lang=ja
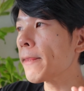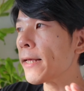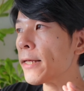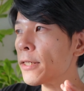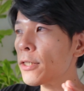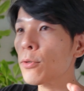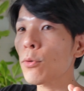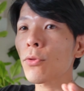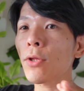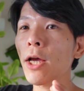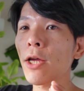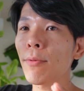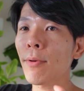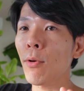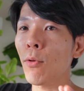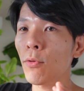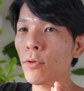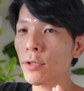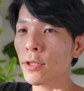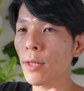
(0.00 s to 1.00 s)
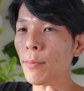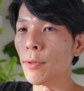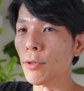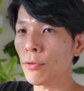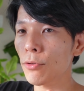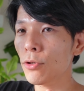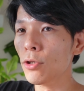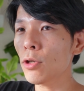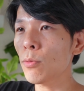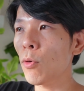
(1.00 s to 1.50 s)
自己対話をしてみ
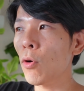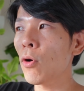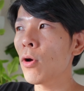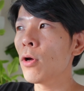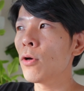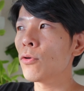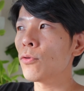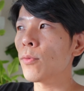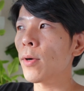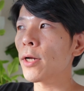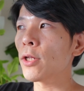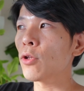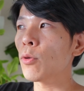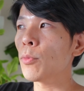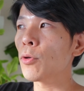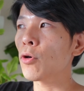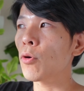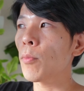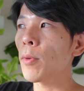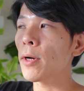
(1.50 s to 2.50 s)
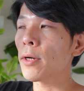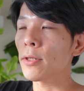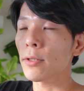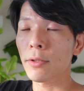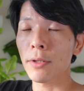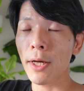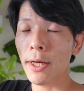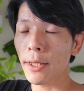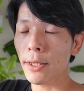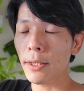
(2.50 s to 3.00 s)
るっていうのも不安に飲み込まれ
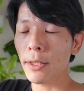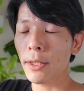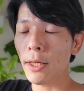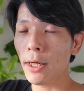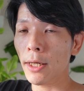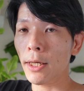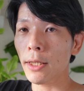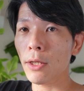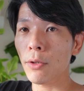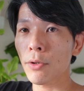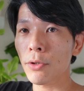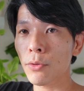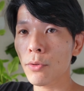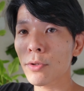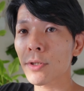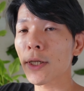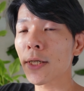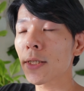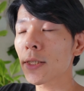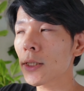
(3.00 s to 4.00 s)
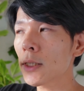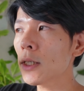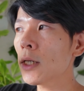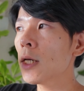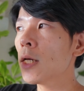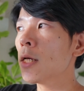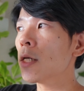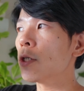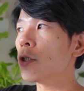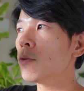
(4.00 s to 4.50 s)
づらいやり方の一つだし、
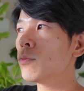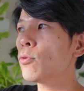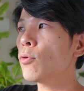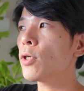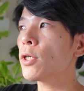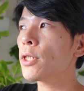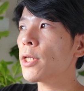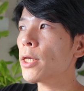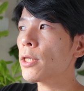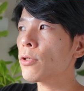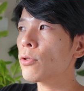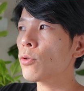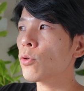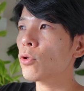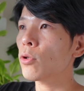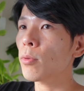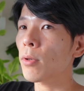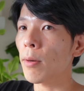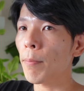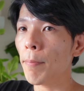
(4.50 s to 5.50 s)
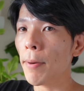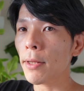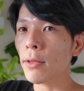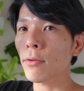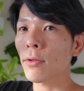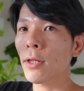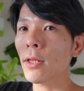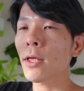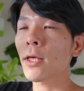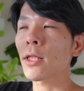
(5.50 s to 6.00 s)
自分を否定する言葉がパッと
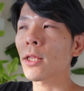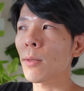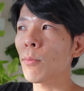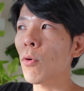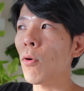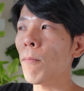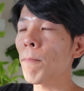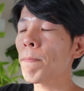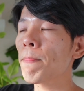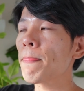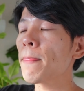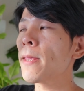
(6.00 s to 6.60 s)
出てきても、